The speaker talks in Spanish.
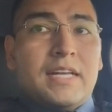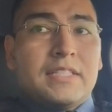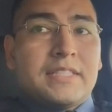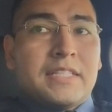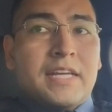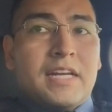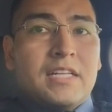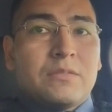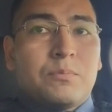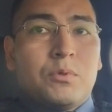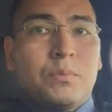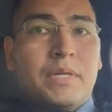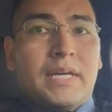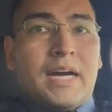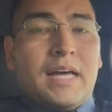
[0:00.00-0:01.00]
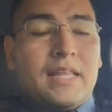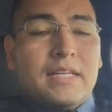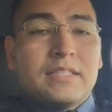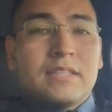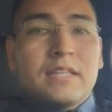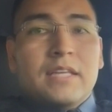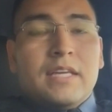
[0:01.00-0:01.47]
las señales
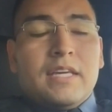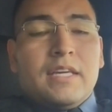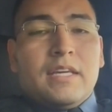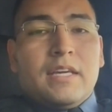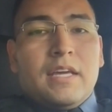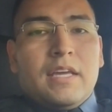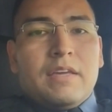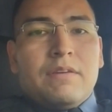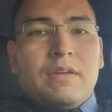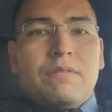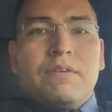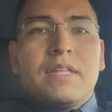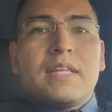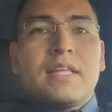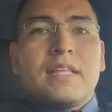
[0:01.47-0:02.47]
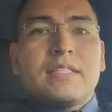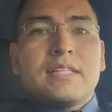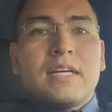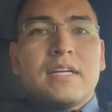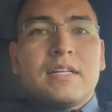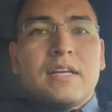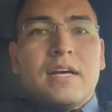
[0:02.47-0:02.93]
publicadas y, evita de
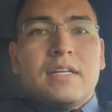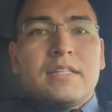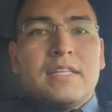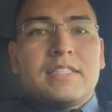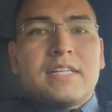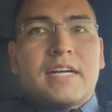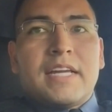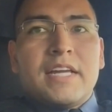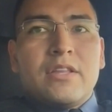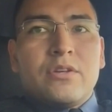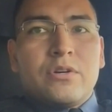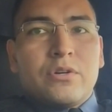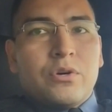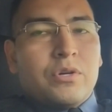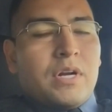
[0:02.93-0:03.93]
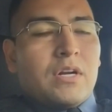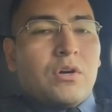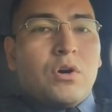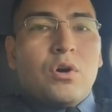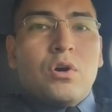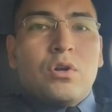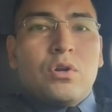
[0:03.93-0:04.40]
estar eh, distraído con
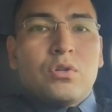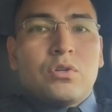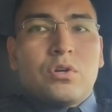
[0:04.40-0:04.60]
alcohol o